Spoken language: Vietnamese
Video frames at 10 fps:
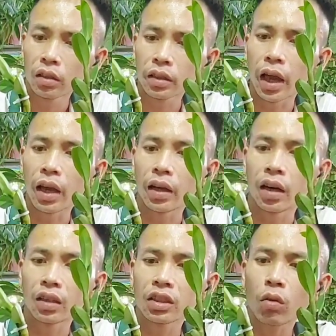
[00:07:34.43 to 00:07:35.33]
để
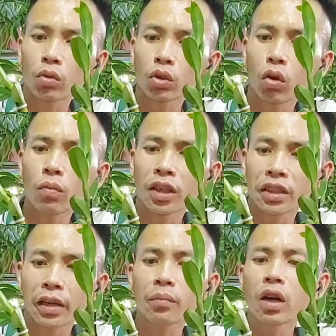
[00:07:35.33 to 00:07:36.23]
ở trong chỗ mà
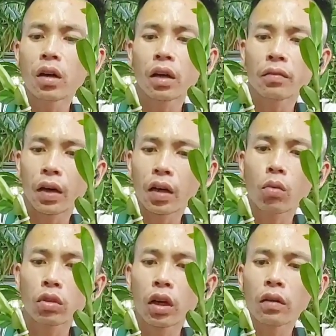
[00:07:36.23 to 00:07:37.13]
tránh mưa ấy, và
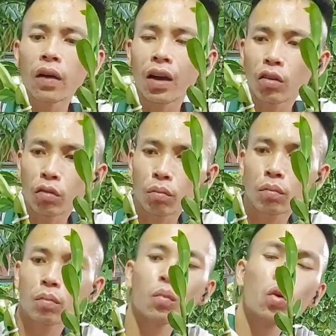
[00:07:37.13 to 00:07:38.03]
không tưới vào
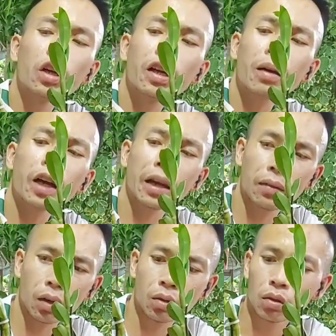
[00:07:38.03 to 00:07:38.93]
bốn đến năm ngày
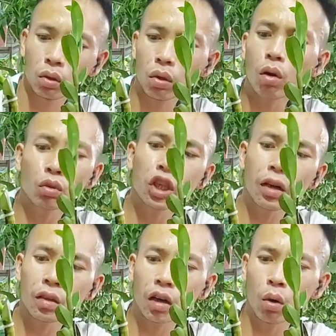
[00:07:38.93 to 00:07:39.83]
vào. Nó không
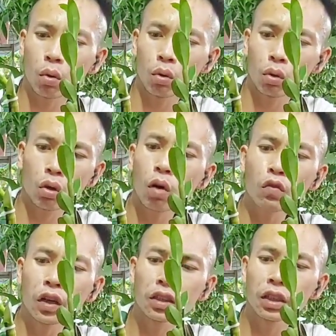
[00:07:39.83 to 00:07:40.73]
chết được đâu, nó không
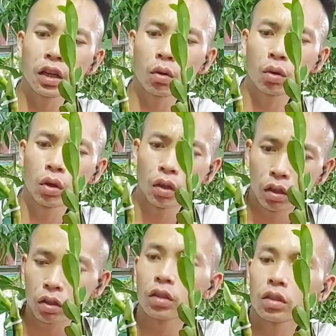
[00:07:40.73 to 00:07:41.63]
việc gì đâu.
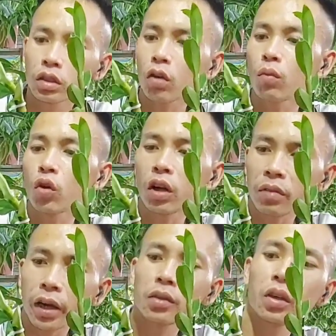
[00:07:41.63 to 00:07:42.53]
Sau bốn đến năm
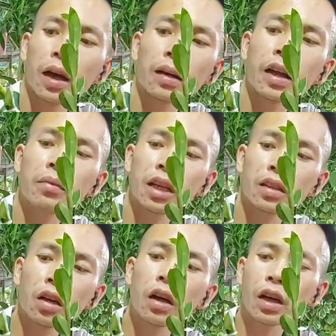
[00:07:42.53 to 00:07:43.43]
ngày rồi hãng đem ra
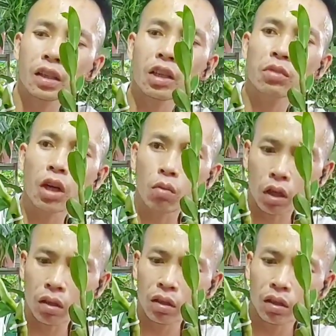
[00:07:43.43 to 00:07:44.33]
tưới, hãng chăm sóc nhé.
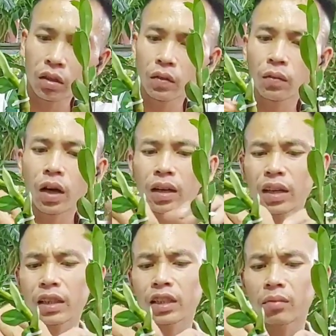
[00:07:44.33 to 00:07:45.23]
Và
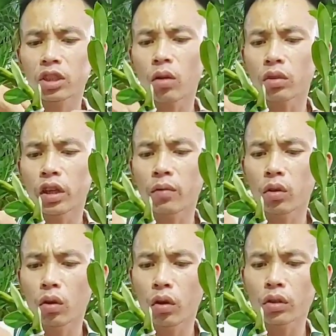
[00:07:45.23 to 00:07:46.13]
cách chăm sóc thì em
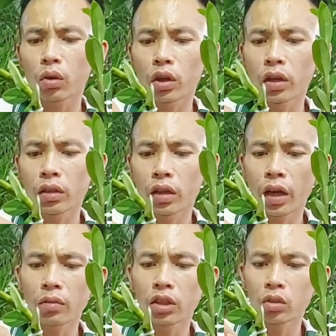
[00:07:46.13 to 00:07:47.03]
có nói rồi đấy.
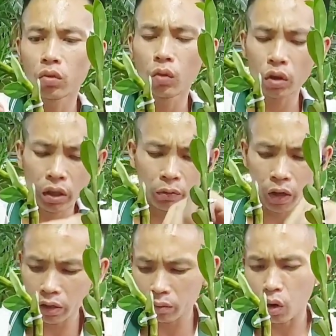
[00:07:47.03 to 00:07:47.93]
Em chỉ dùng mỗi cái
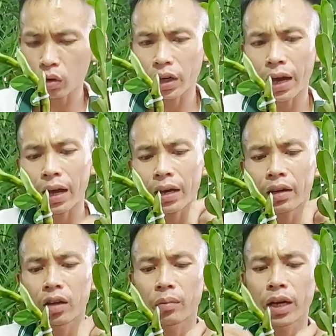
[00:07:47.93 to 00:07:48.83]
phân bón ná
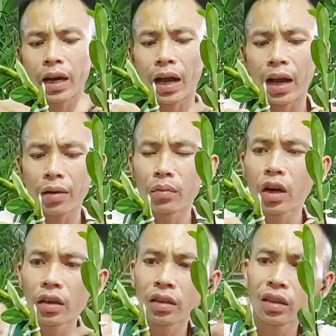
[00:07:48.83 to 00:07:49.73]
en pê ca hai
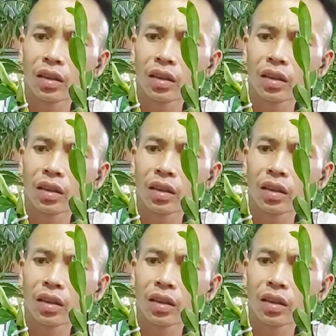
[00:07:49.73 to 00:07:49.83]
mươi